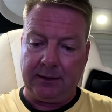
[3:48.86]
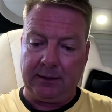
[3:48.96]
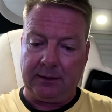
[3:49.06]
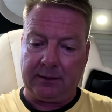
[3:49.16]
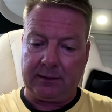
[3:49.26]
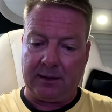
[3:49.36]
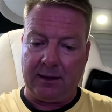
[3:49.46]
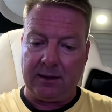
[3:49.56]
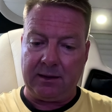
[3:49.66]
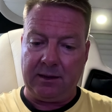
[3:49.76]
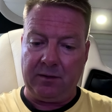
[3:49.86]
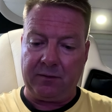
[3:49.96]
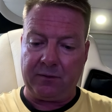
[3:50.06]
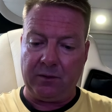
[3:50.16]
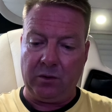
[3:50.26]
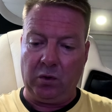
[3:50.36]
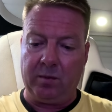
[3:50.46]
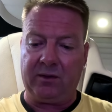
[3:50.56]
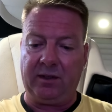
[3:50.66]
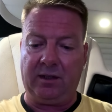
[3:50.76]
ist relativ
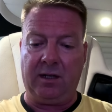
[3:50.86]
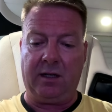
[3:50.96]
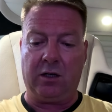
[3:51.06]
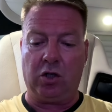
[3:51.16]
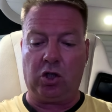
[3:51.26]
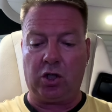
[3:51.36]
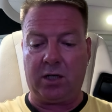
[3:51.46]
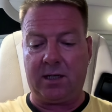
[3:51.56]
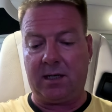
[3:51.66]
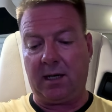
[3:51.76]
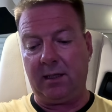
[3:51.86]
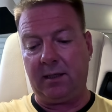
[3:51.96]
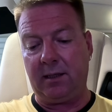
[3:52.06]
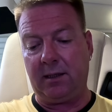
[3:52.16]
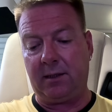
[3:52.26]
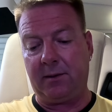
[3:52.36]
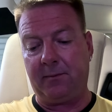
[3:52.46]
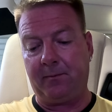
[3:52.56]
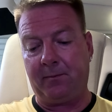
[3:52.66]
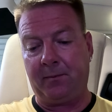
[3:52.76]
übersichtlich gestaltet.
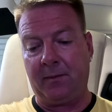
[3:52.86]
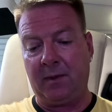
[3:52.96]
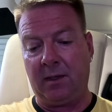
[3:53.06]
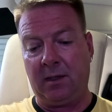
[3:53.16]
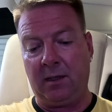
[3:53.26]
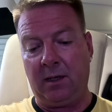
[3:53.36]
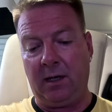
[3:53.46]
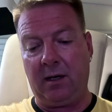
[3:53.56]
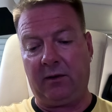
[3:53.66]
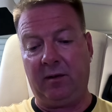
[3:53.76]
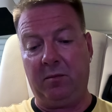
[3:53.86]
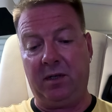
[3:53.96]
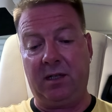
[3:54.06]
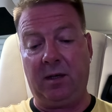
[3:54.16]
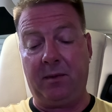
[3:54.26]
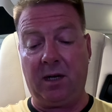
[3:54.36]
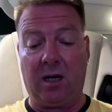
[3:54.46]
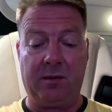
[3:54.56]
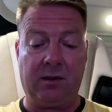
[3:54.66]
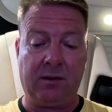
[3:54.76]
Erst in
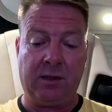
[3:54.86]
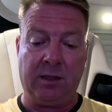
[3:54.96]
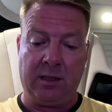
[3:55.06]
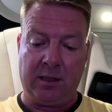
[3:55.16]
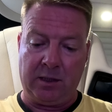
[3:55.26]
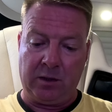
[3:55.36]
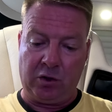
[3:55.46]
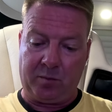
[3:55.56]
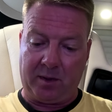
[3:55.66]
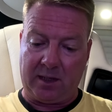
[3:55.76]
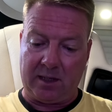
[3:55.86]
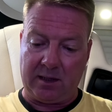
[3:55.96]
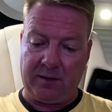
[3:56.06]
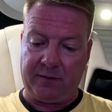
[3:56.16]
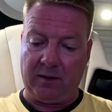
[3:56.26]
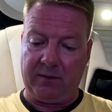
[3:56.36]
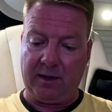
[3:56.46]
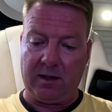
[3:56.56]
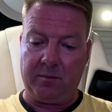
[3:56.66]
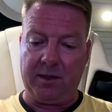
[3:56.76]
Betriebnahme, Sprachlich fangen
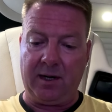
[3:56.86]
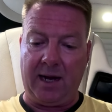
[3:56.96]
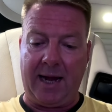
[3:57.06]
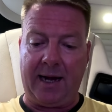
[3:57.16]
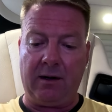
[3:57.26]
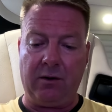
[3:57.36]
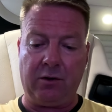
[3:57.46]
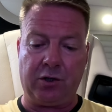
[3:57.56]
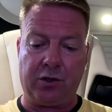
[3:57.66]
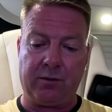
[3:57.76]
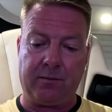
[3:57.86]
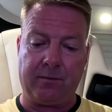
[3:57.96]
wir an mit Englisch.